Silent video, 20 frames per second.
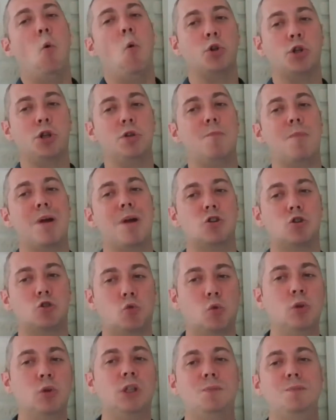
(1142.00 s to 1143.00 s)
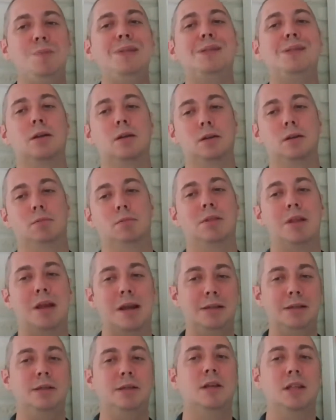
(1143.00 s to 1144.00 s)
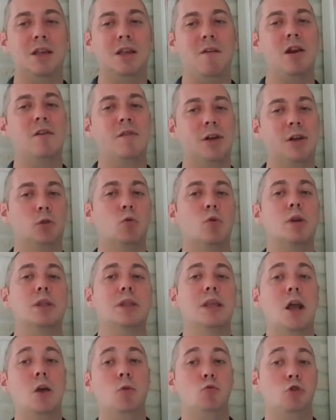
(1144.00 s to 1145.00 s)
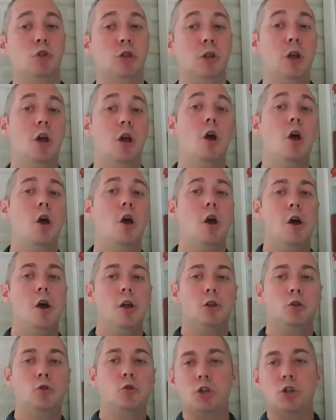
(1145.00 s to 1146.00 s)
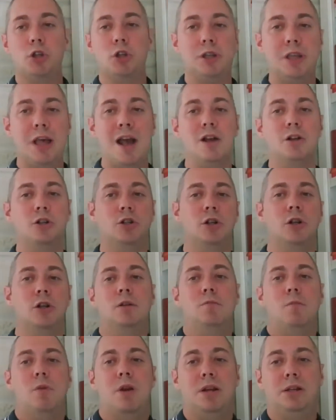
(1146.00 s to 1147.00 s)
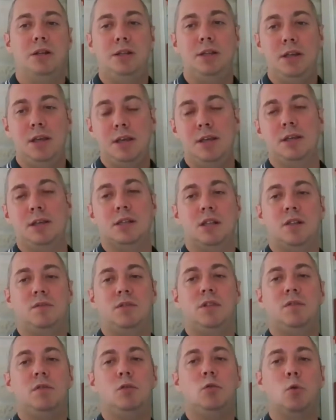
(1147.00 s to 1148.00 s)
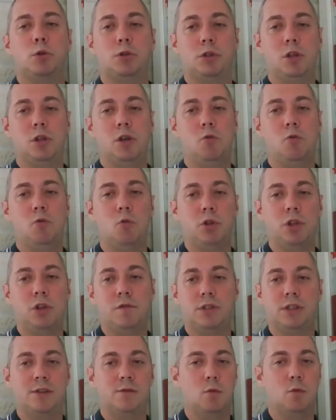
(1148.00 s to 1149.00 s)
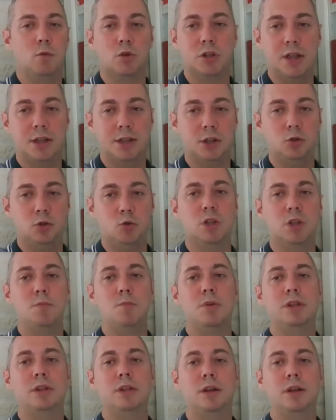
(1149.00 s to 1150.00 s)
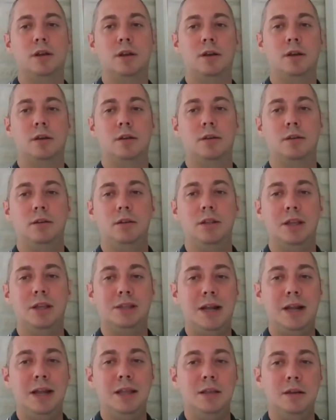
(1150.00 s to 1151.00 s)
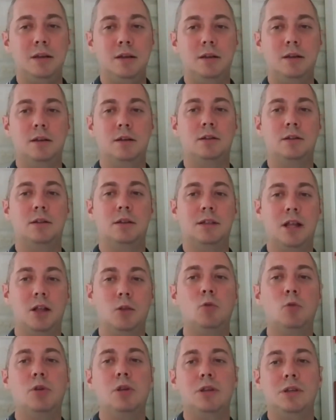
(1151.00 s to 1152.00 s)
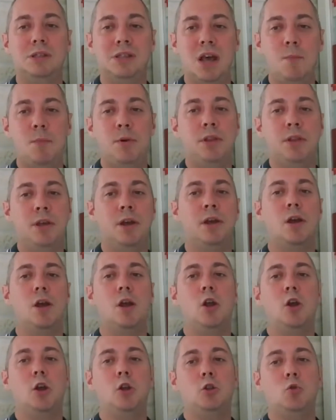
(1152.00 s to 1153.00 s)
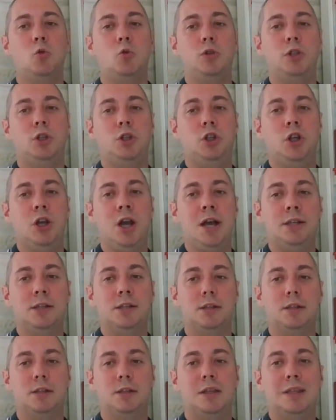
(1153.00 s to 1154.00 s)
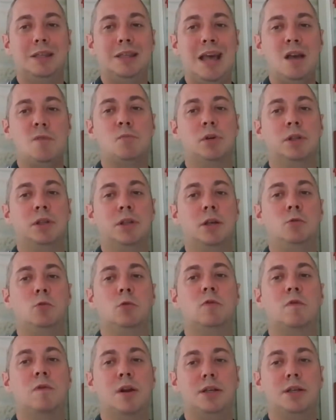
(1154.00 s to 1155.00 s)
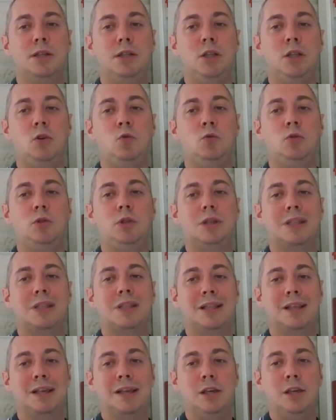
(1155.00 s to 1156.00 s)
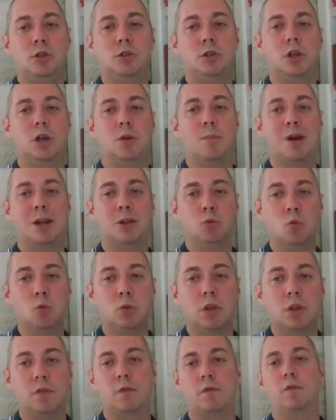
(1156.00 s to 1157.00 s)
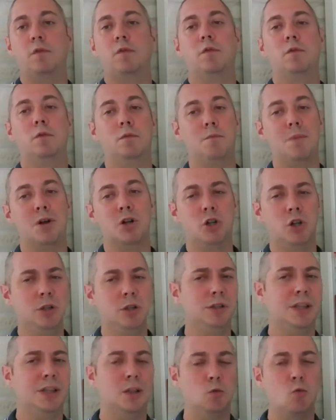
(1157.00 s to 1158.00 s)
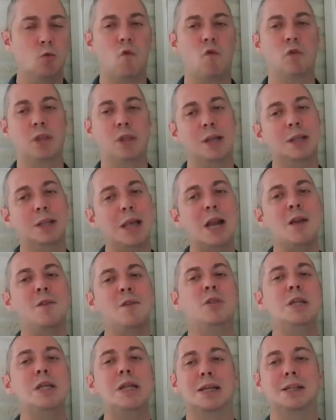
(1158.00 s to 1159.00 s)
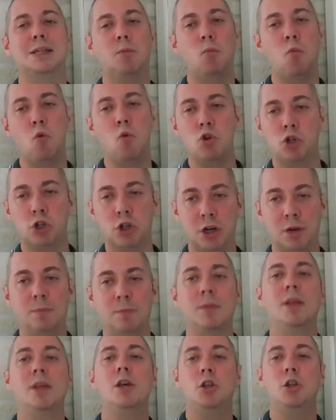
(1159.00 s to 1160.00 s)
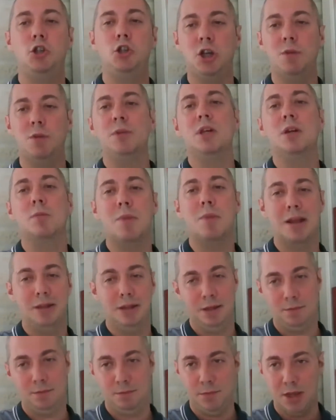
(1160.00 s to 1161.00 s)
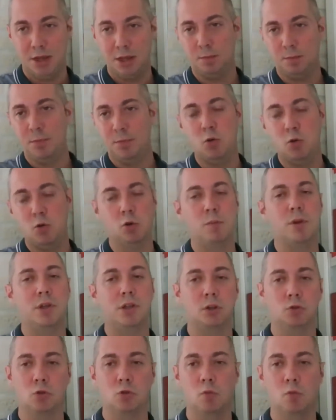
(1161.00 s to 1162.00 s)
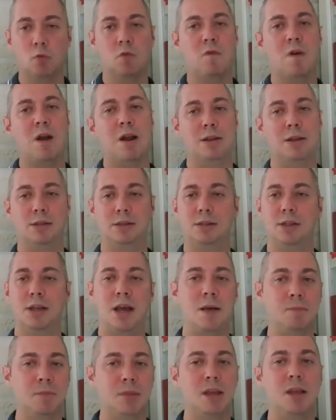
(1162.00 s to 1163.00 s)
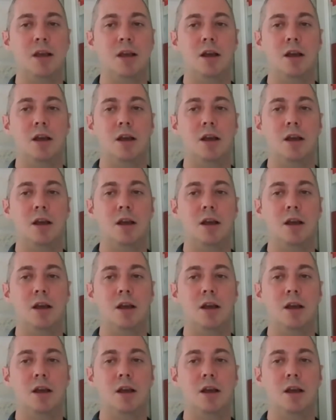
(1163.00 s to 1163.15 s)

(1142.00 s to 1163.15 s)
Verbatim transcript: очень большой список российских товаров, которые Китаю нужны. Точно так же Россия, если в 90-е годы в основном жила за счет импорта иностранных э, технологий с Запада, то сейчас Китай продает в Россию технологических продуктов, машин, станков и так далее в три раза больше, чем Германия. Этот переход произошел буквально за